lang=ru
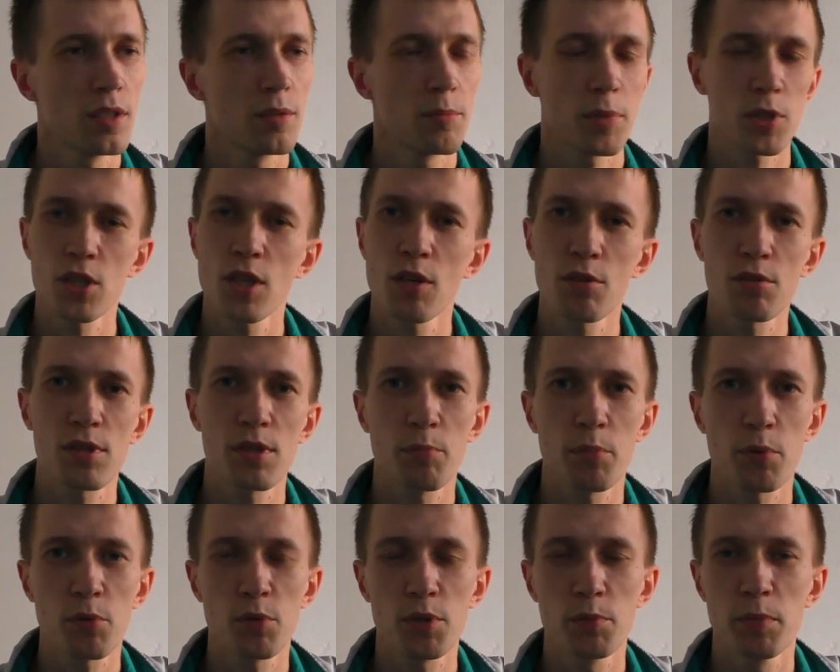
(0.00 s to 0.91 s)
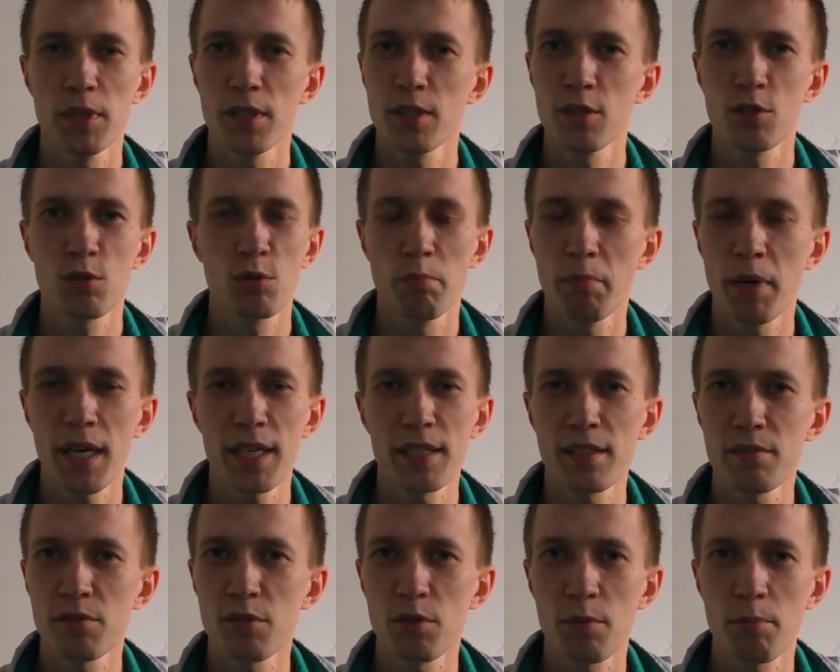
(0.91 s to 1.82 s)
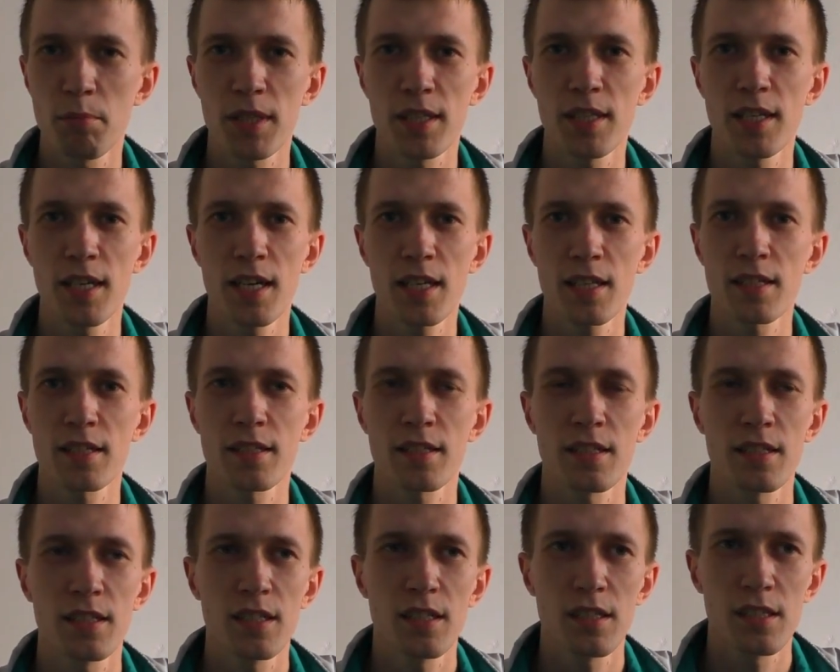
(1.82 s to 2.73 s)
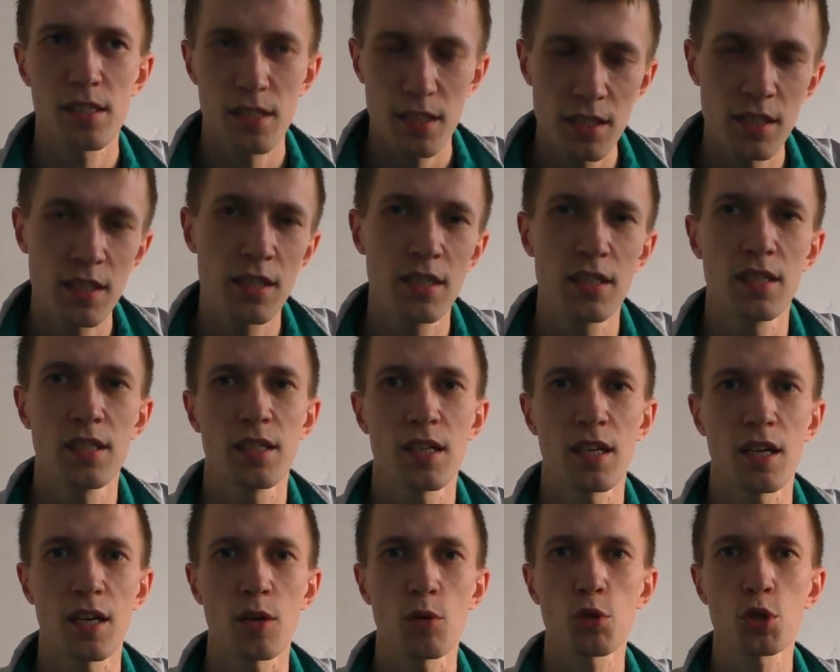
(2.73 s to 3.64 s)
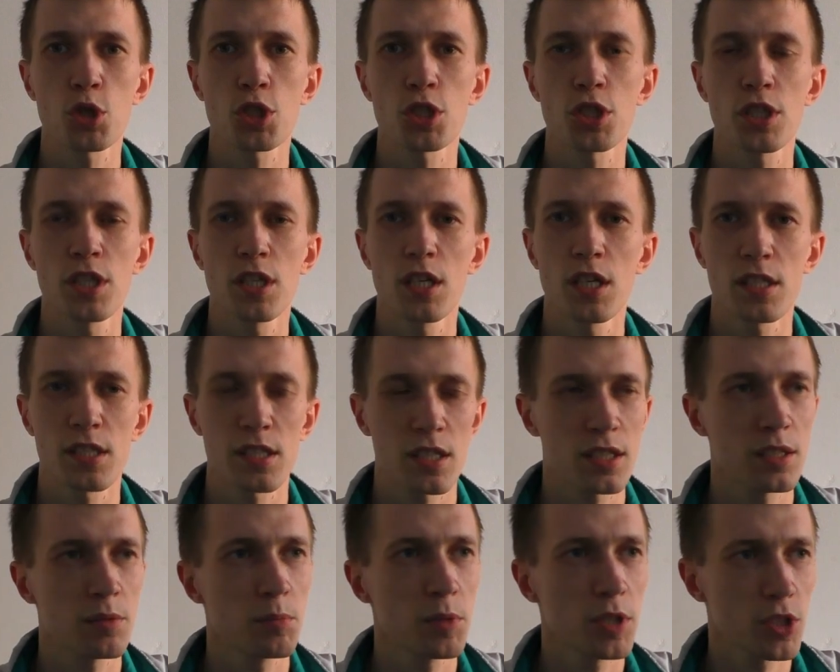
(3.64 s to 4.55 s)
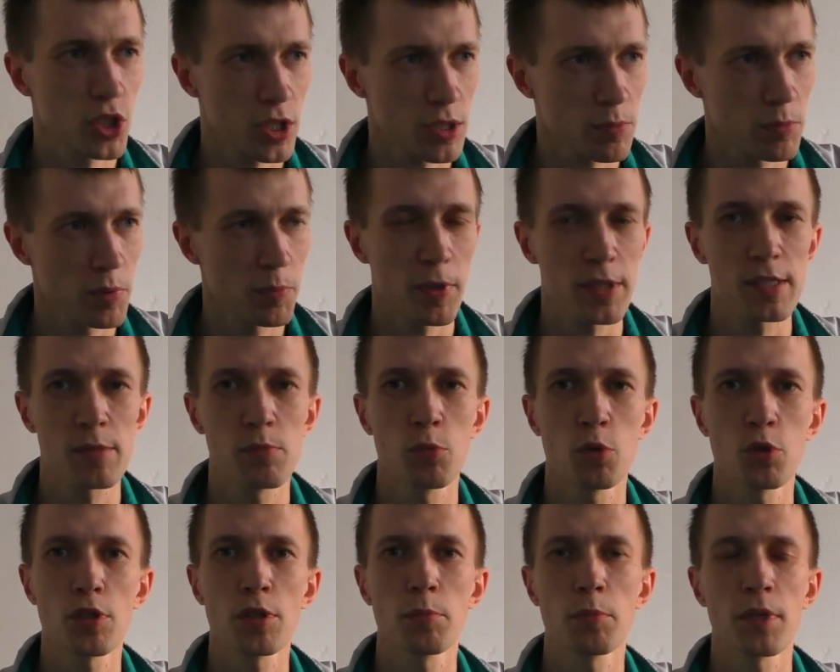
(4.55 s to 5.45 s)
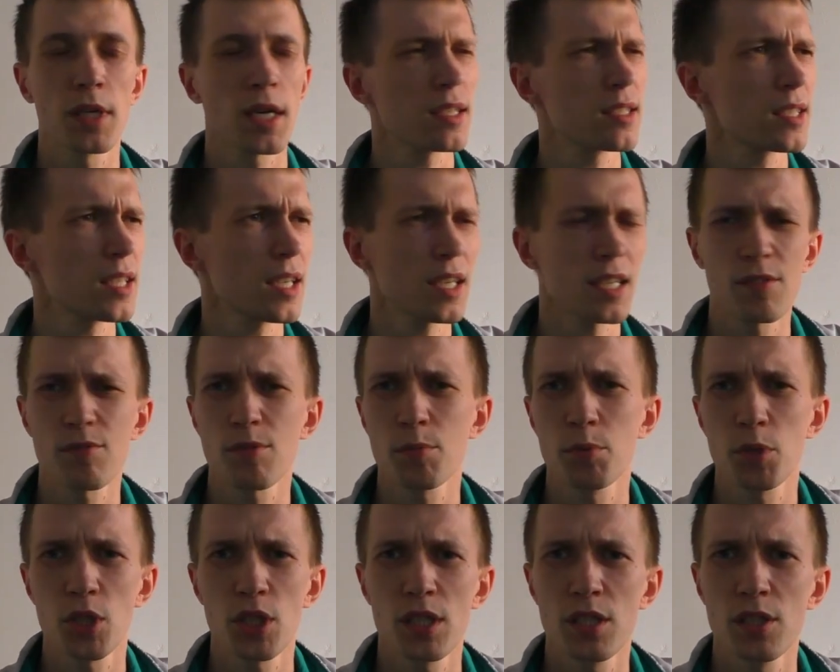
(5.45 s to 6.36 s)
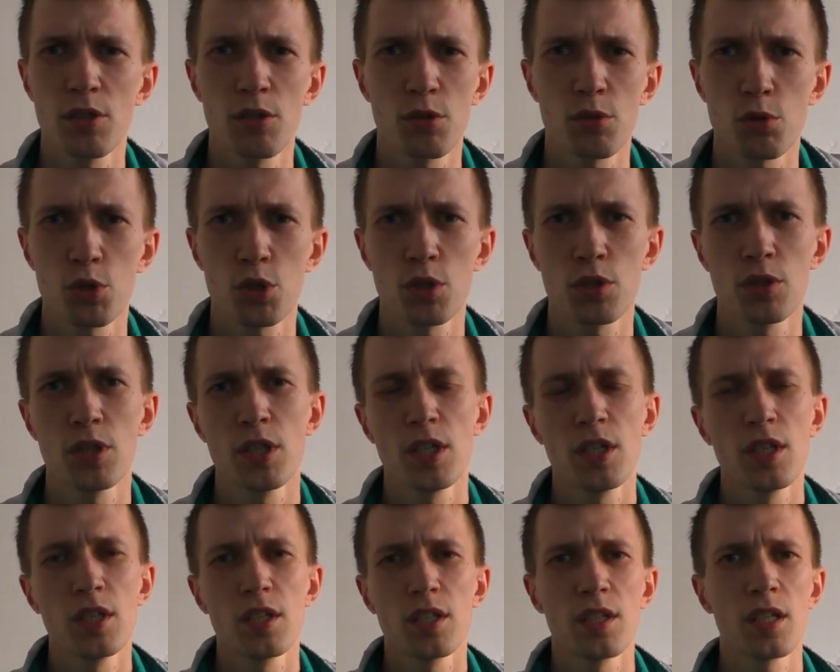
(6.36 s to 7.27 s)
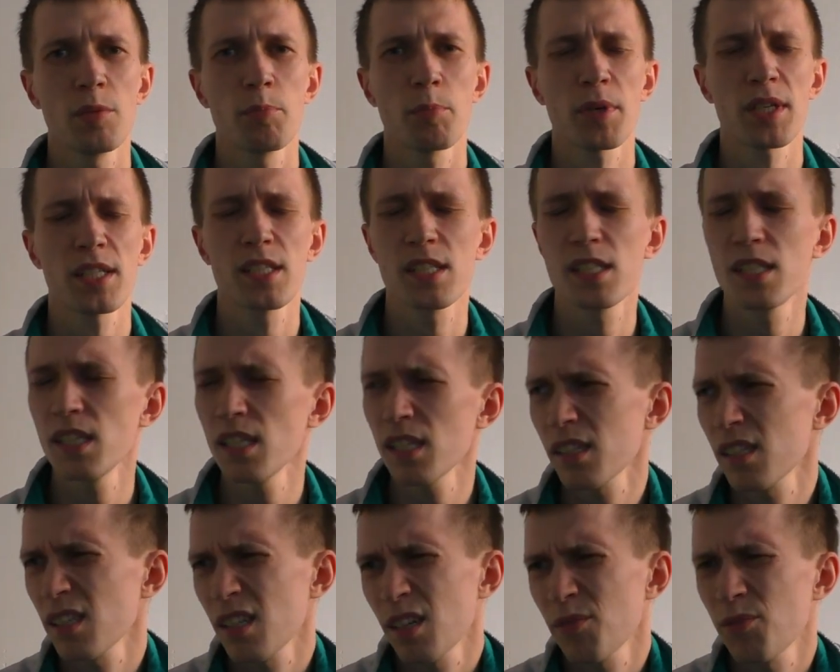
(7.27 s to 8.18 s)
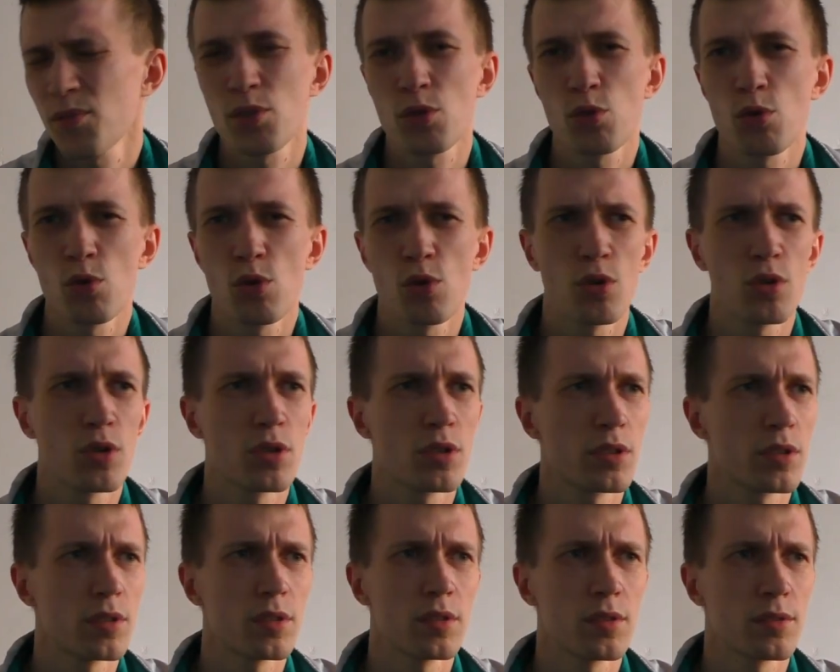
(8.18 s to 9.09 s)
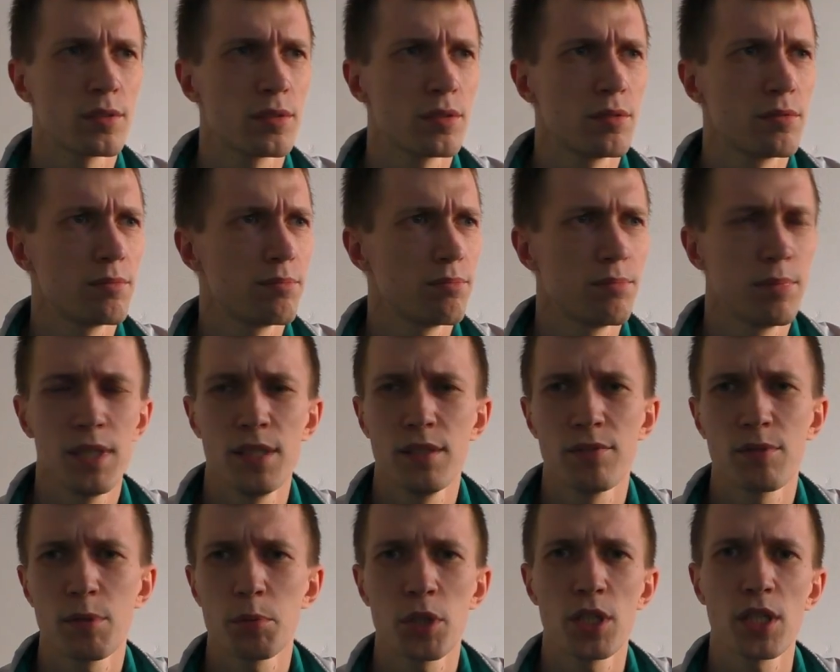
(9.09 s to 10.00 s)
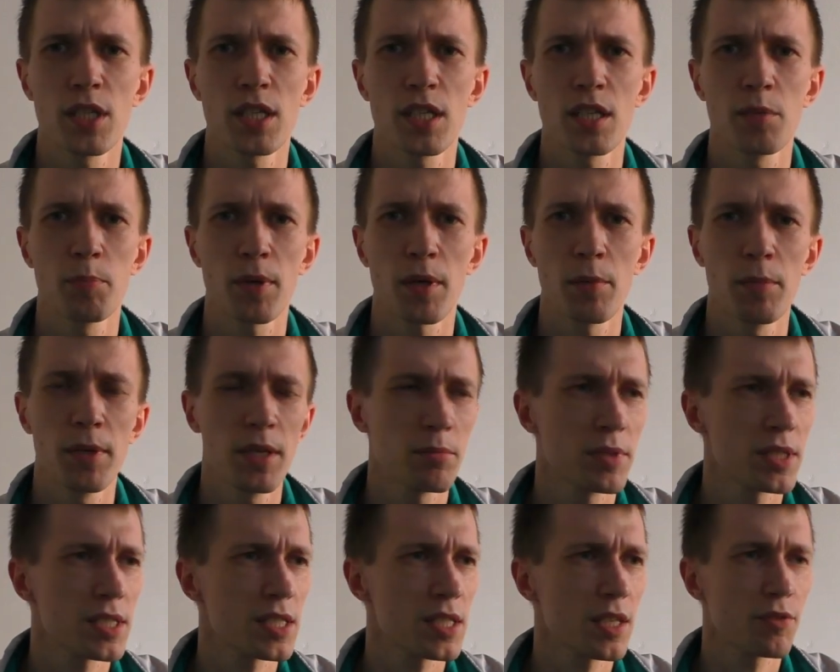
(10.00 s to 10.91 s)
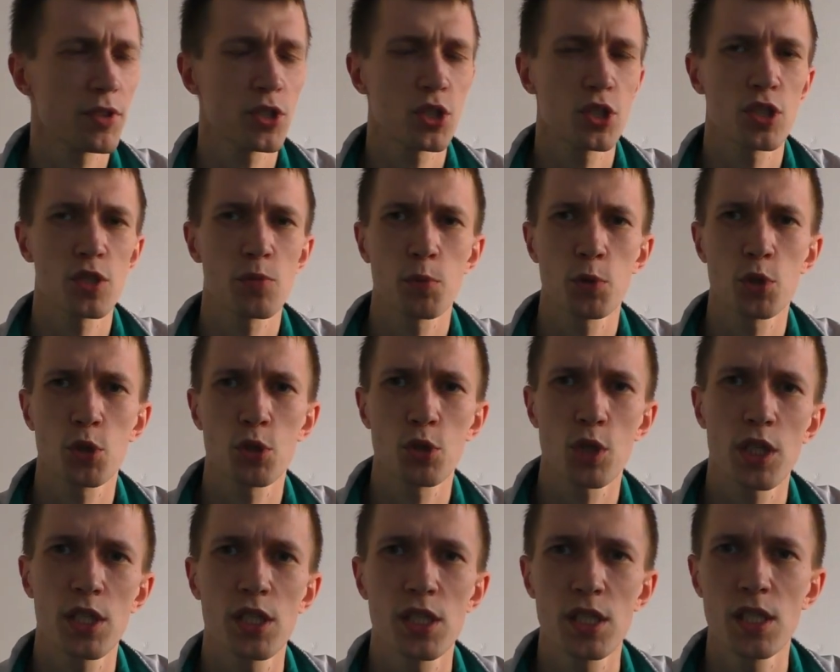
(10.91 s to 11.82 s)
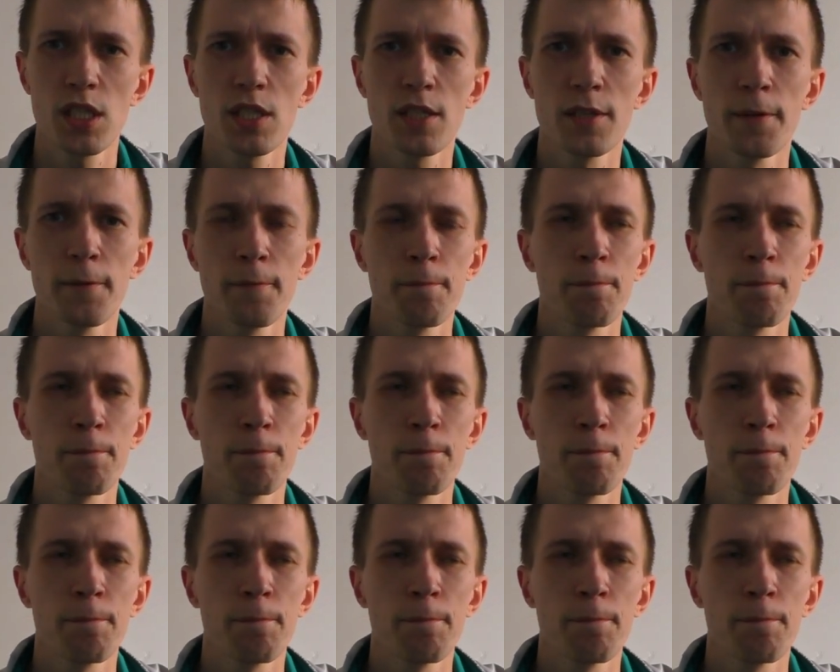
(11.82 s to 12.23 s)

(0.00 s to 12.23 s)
Пожалуйста, просьба, не скупайте все подряд. Ценники хорошие, ассортимент сейчас мы посмотрим. Как заказ вообще делать очень наипростецко все. Блин, вообще никаких проблем. Доставка через Почту России.